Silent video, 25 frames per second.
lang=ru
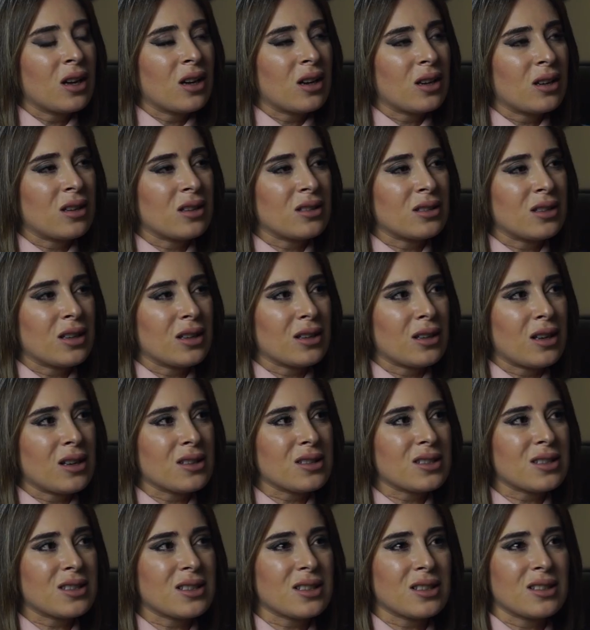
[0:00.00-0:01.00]
Э, для
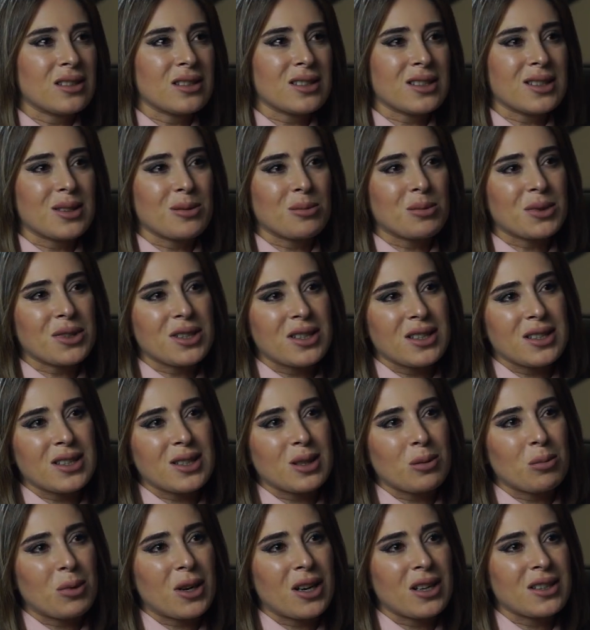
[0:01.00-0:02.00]
нас целое событие
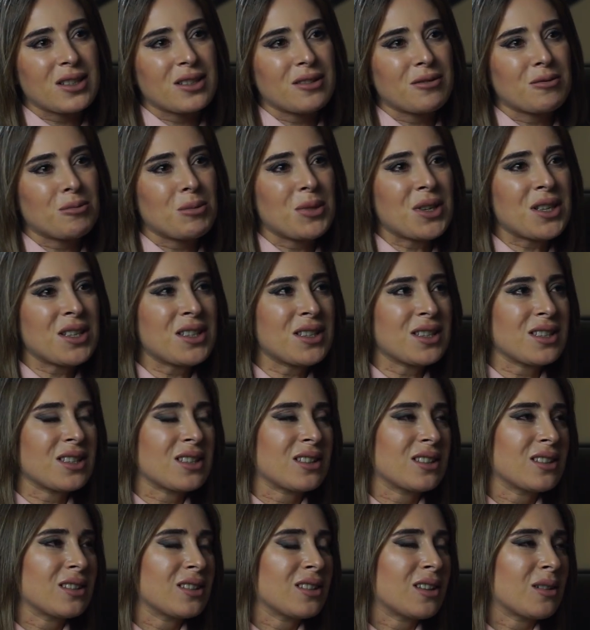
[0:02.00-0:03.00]
собраться
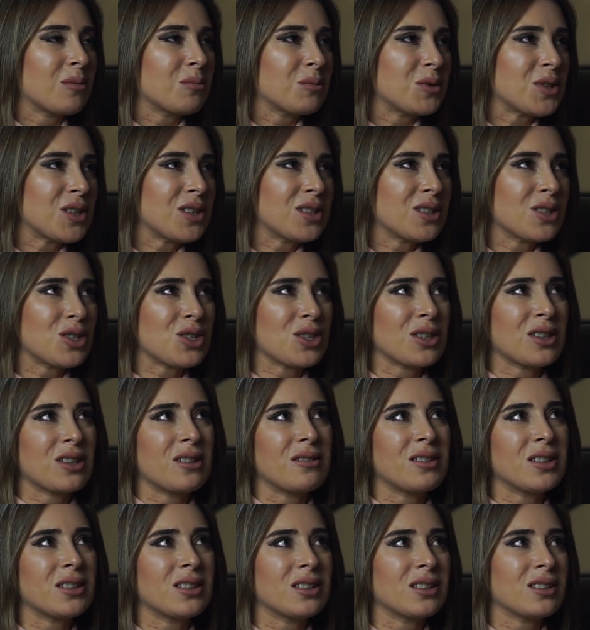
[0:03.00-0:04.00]
вместе, там 10
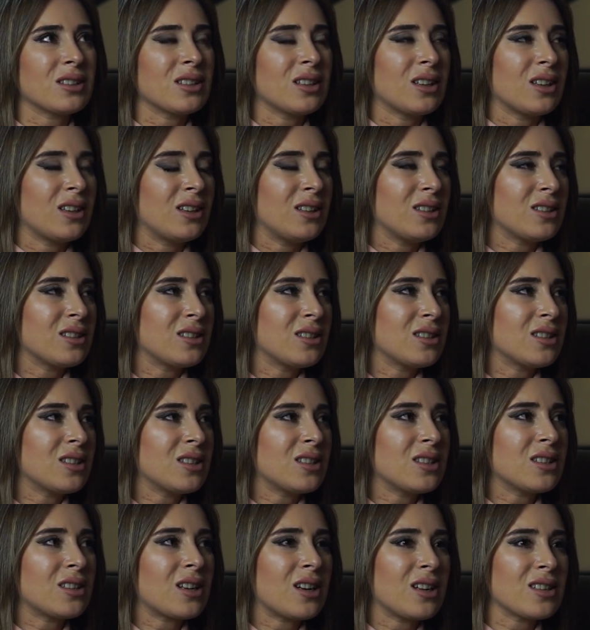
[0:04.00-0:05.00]
человек из
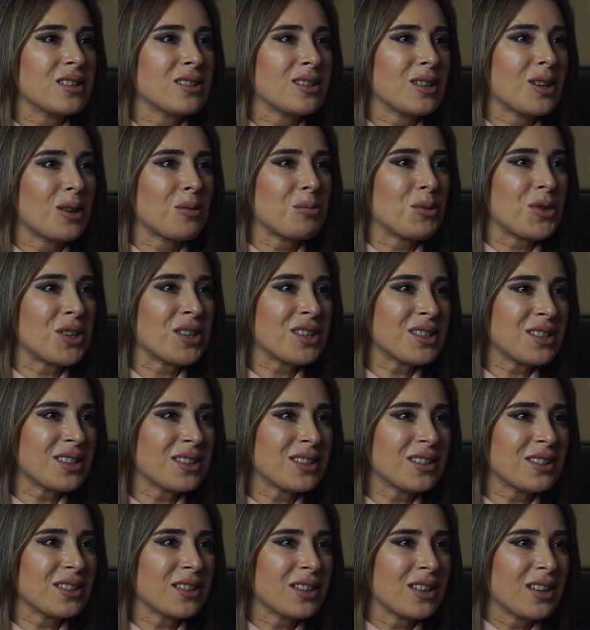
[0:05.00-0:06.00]
10 разных мест –
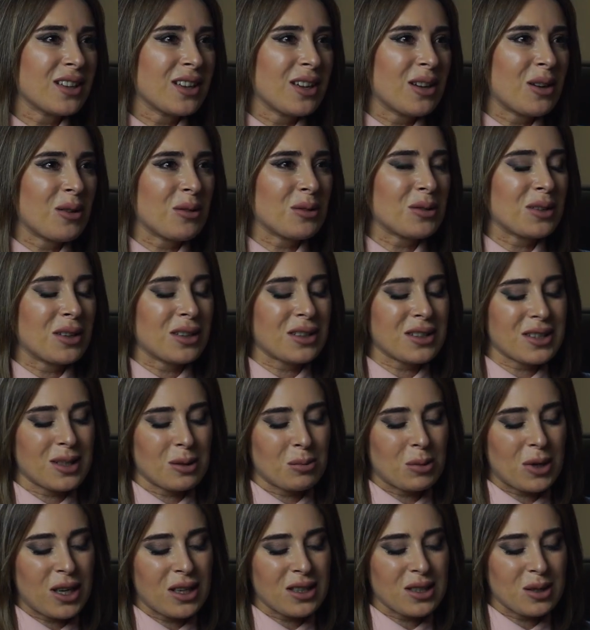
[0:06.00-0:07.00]
вот так
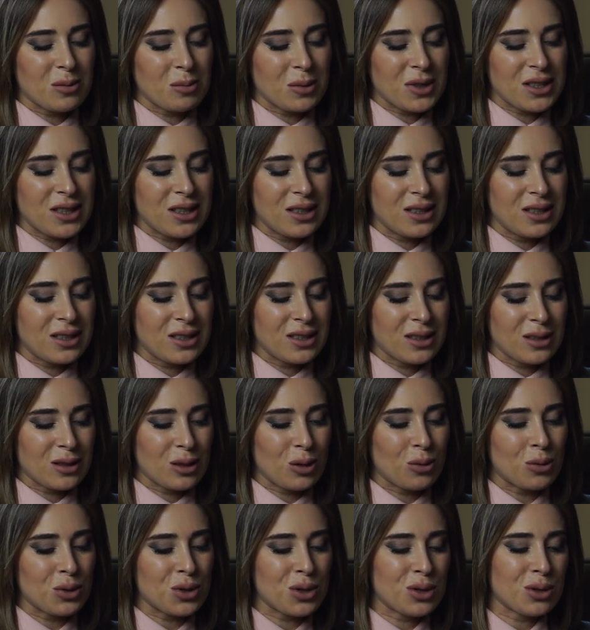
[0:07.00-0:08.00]
собраться, посидеть,
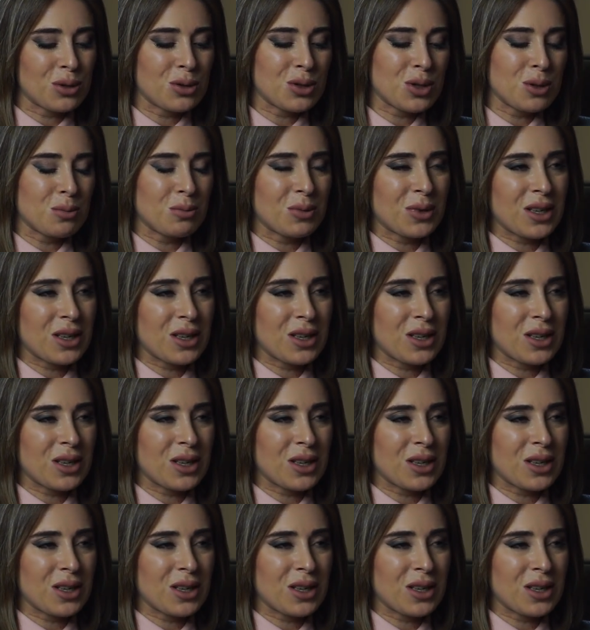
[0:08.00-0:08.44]
это очень-очень